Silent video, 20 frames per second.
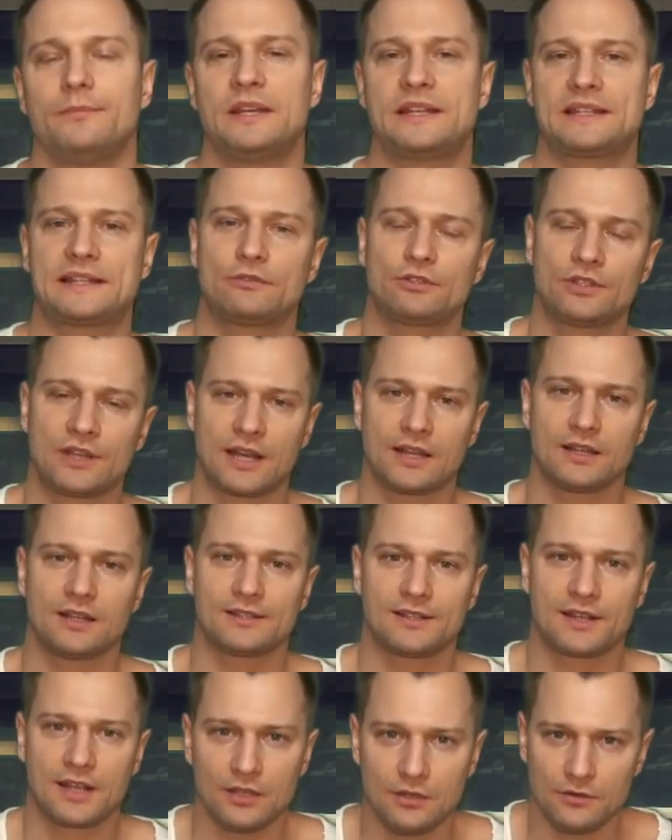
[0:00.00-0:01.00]
Меня зовут
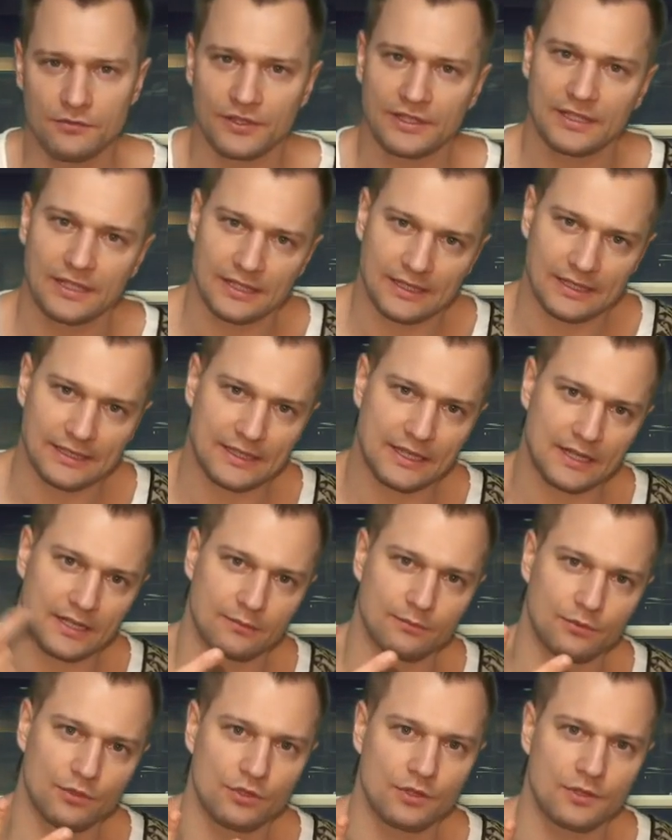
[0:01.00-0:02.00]
Николай Соколов, это
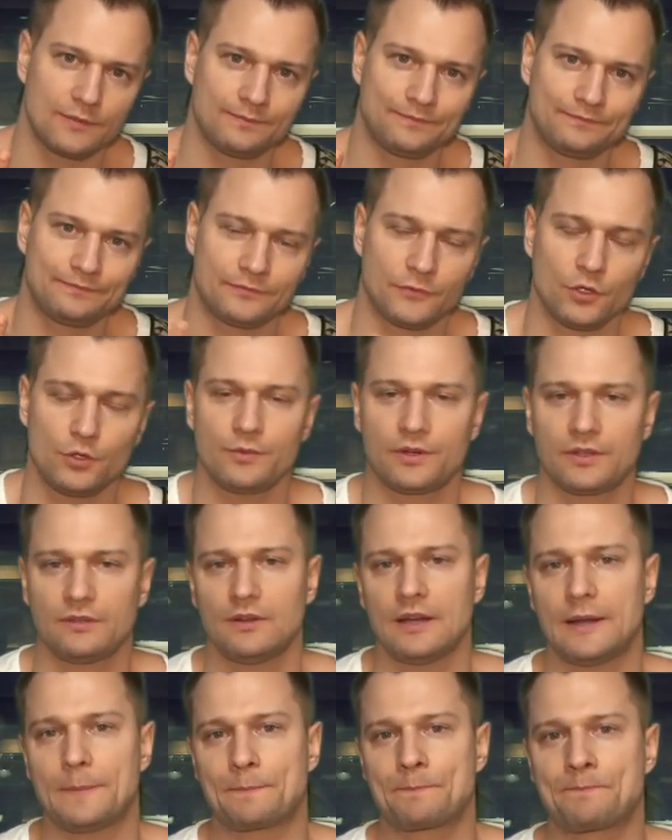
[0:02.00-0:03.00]
гитарный блог номер
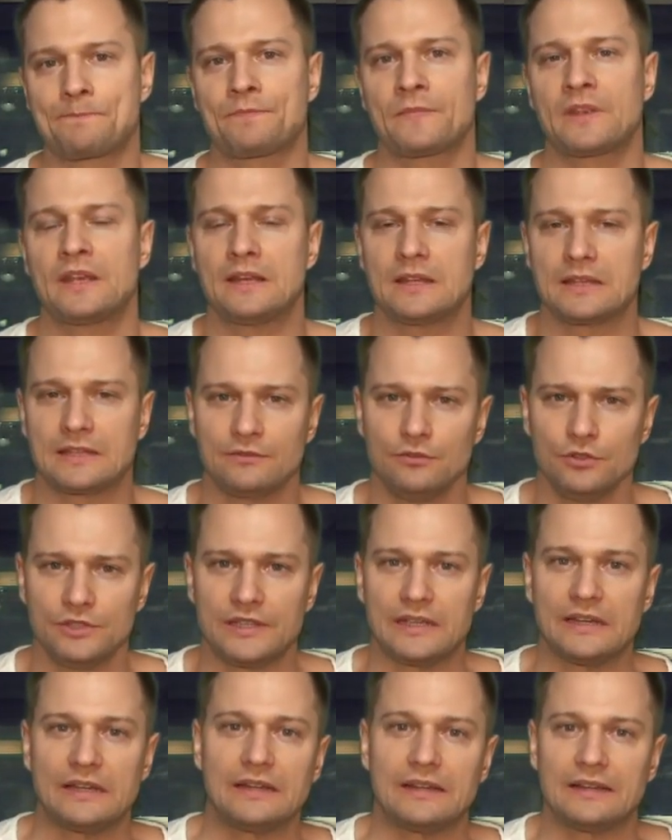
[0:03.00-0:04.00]
два.
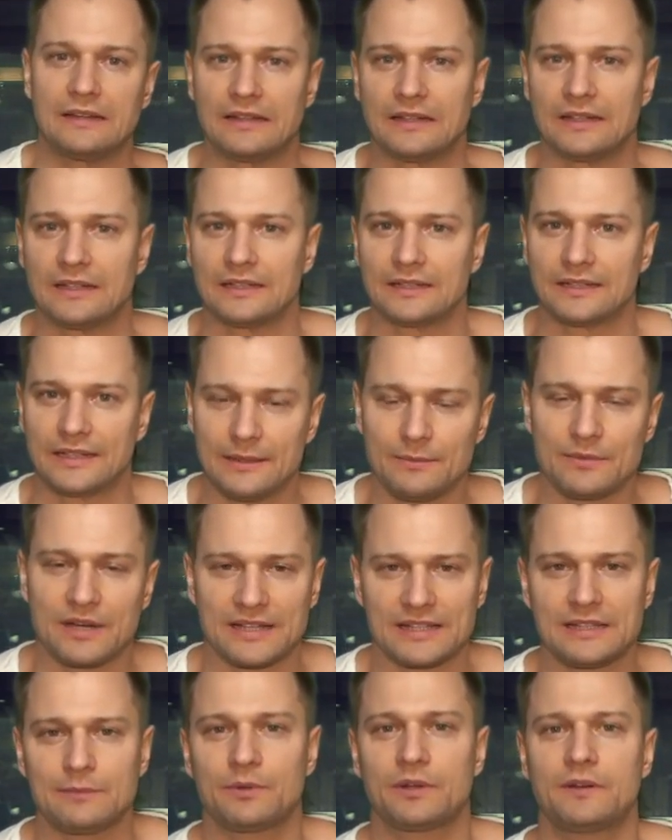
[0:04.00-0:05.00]
Сегодня э, я бы
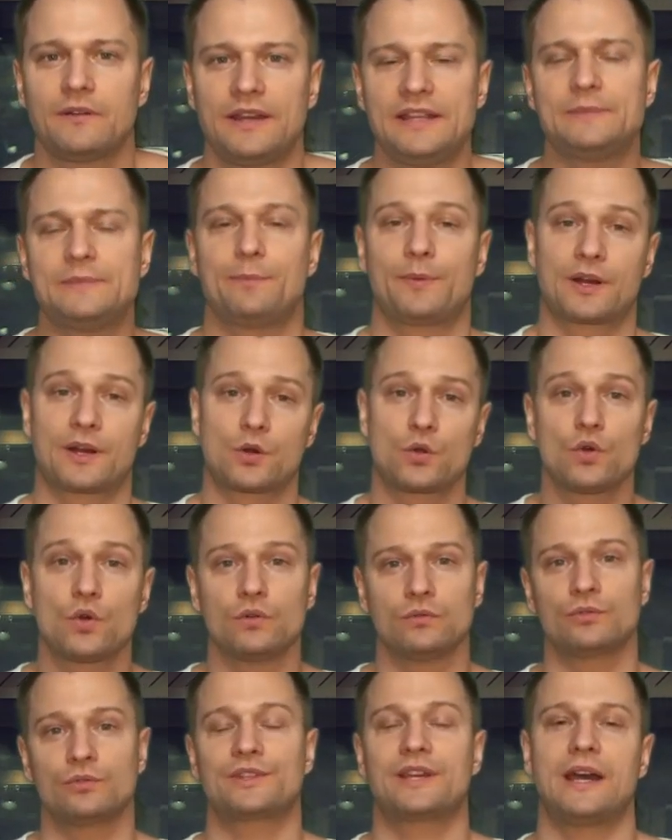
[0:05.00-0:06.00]
хотел поговорить
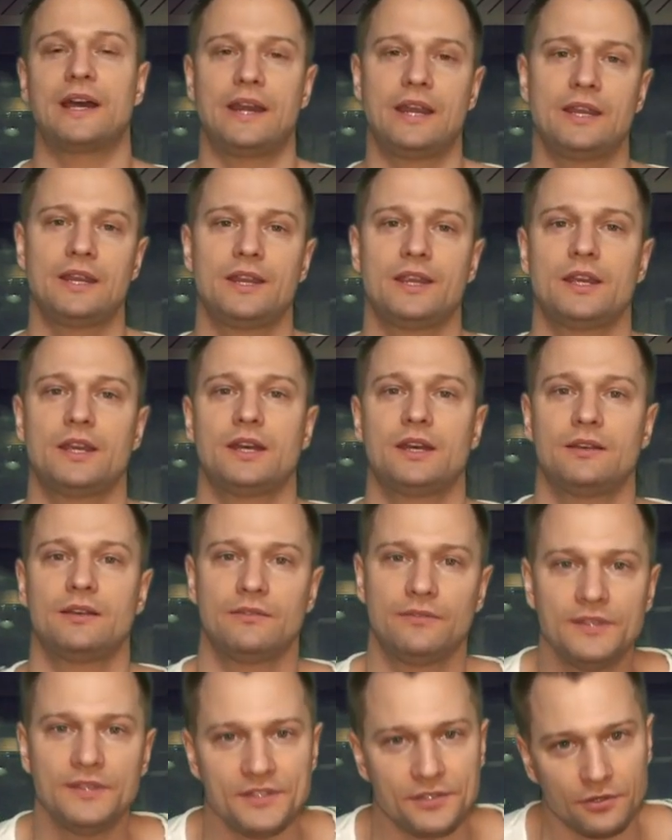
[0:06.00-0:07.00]
про
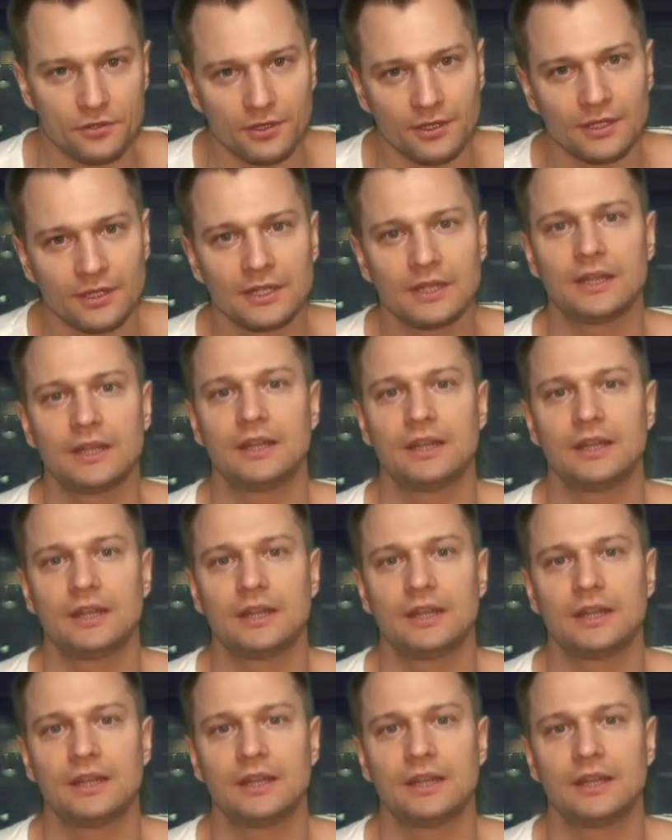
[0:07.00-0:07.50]
ускорение видео.